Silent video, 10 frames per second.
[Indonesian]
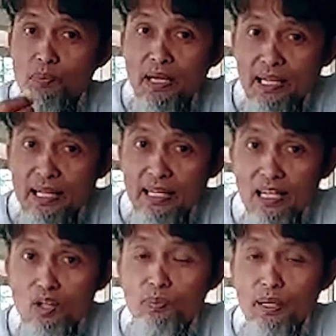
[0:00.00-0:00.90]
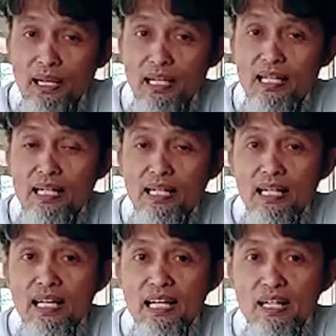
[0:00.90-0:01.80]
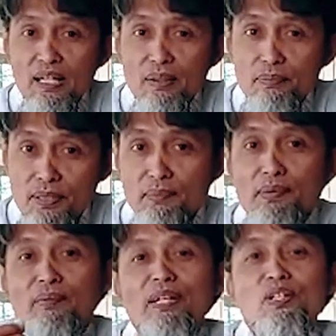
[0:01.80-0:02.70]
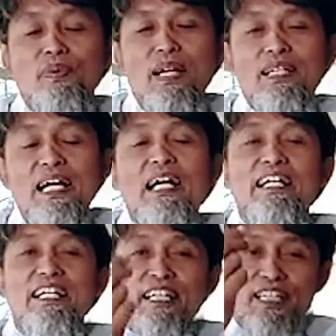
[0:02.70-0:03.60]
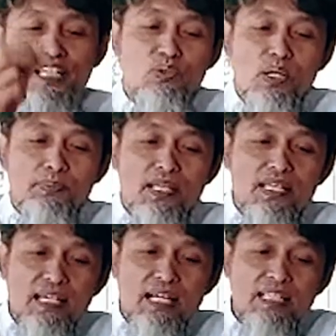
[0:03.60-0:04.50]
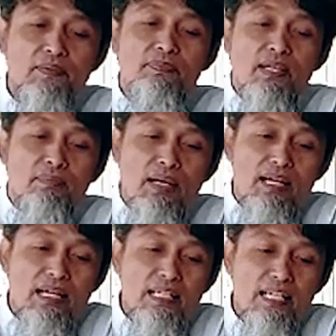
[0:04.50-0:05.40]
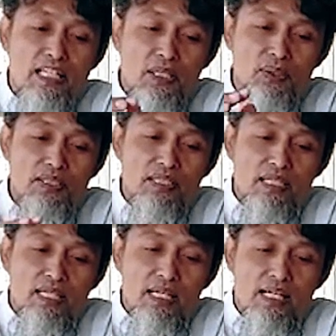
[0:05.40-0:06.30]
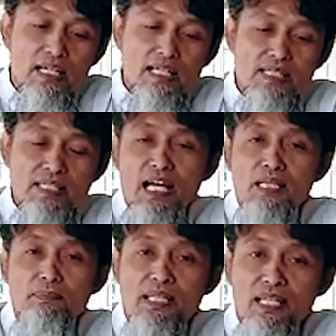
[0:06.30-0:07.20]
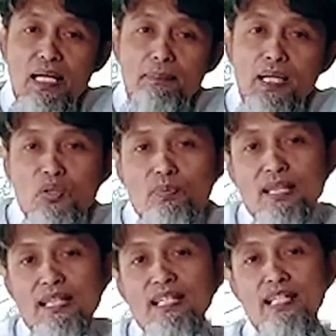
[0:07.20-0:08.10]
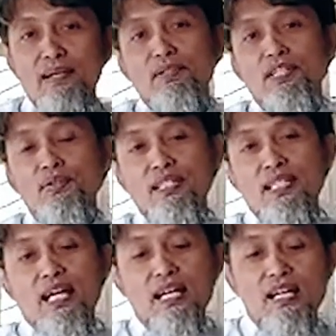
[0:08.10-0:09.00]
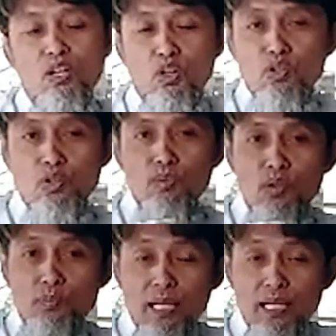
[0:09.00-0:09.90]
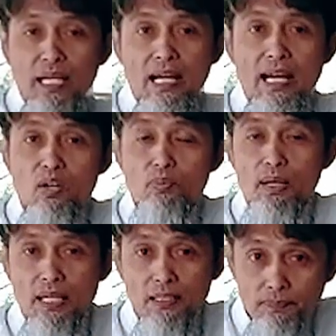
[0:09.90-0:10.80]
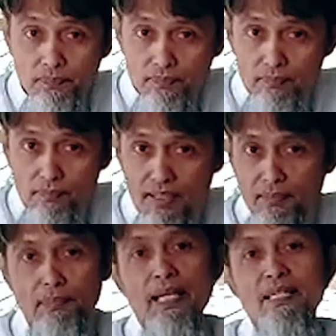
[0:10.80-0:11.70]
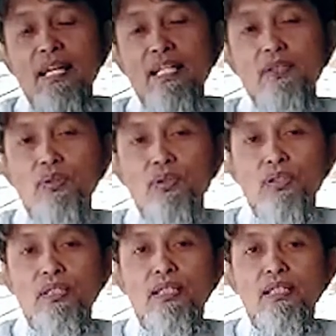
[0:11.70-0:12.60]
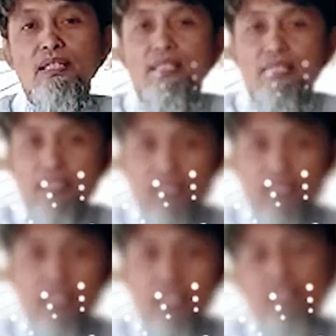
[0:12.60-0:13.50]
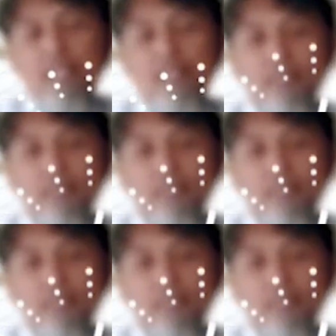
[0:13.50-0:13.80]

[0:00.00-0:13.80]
lubana karena lubana bisa melawan kelupaan. Nah ini luar biasa sekali. Maka dari itu uh, sangat pentinglah bagi umat Islam di Indonesia konsumsi lubana karena lubana baik sekali untuk kecerdasan.